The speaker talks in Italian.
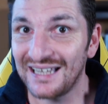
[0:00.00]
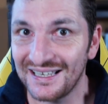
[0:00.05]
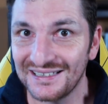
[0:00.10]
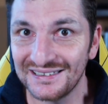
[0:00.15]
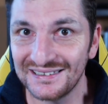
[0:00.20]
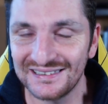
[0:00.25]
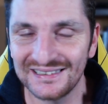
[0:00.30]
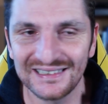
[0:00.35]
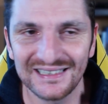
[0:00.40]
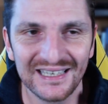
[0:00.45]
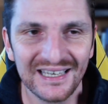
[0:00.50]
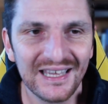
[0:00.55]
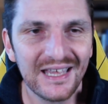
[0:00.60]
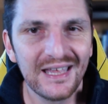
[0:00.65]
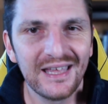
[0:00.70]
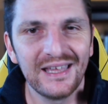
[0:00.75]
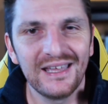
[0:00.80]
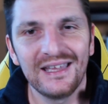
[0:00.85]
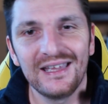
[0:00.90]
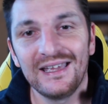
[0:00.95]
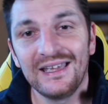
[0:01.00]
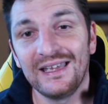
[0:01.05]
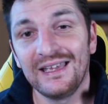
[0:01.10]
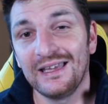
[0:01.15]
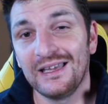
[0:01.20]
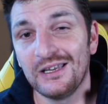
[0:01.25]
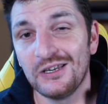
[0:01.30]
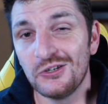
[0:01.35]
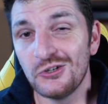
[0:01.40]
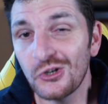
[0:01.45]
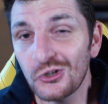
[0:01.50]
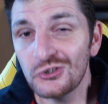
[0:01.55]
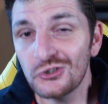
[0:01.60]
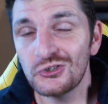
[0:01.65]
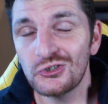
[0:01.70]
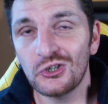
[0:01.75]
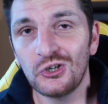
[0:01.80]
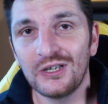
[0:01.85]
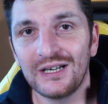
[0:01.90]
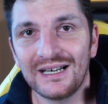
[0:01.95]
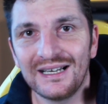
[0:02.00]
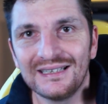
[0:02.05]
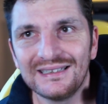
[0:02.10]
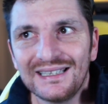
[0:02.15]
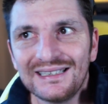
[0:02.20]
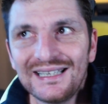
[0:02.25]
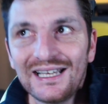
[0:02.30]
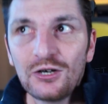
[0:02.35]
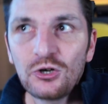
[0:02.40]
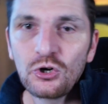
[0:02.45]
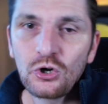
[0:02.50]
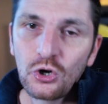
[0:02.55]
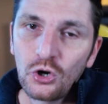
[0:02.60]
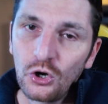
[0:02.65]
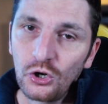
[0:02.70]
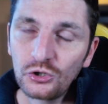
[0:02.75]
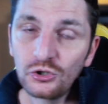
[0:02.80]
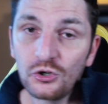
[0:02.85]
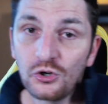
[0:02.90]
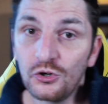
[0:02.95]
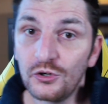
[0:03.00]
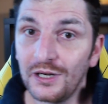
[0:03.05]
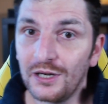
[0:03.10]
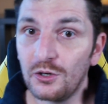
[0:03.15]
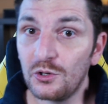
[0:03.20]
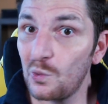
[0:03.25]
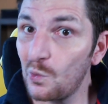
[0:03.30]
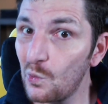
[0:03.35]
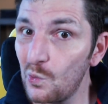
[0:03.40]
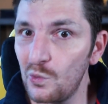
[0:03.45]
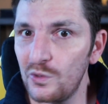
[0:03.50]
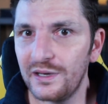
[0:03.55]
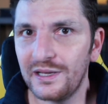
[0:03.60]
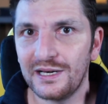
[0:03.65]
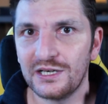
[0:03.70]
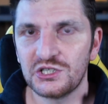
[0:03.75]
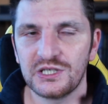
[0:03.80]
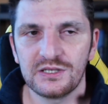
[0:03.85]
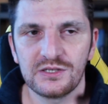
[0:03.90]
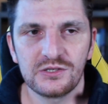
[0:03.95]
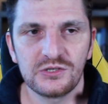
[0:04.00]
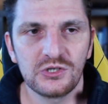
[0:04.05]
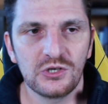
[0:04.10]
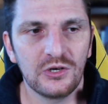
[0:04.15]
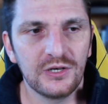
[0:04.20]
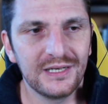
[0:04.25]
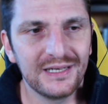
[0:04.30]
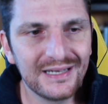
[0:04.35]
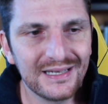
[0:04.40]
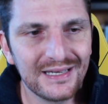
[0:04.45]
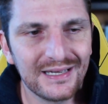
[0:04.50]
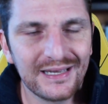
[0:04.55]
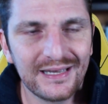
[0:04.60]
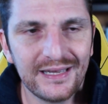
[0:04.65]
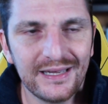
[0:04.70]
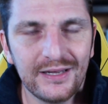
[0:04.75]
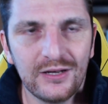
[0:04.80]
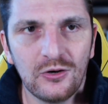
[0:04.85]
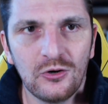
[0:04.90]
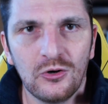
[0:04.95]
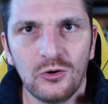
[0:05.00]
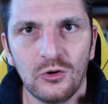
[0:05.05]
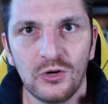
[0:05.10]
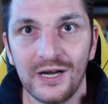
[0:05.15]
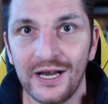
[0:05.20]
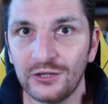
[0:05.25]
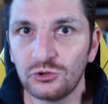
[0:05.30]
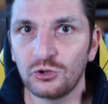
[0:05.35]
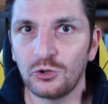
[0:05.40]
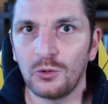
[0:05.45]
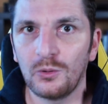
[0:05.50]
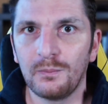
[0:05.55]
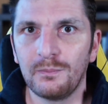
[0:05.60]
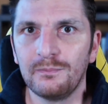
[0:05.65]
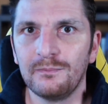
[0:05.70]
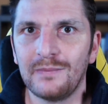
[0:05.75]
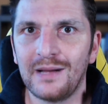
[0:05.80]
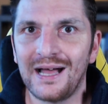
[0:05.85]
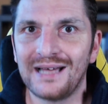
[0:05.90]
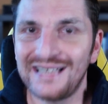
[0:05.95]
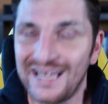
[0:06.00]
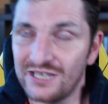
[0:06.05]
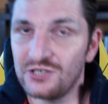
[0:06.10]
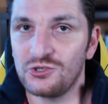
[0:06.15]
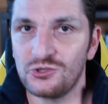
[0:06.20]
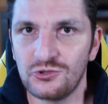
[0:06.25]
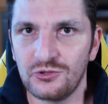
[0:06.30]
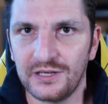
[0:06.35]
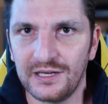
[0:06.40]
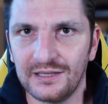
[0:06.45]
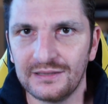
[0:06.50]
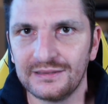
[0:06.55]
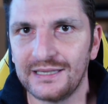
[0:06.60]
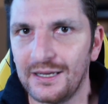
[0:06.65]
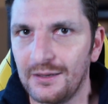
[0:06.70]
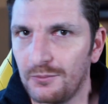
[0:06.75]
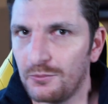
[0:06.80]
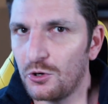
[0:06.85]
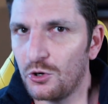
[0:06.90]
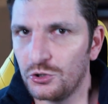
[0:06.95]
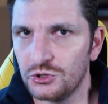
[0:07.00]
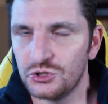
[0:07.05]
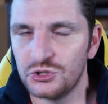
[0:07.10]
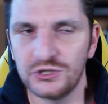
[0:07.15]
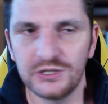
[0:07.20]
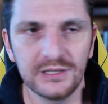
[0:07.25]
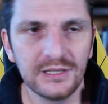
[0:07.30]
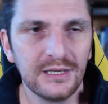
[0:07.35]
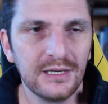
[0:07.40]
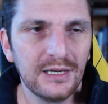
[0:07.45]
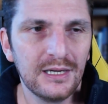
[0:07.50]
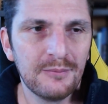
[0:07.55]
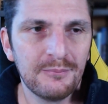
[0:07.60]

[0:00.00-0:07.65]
tanti. Non sono in realtà d'accordo con alcune recensioni anche che ho letto adesso, in realtà oggi,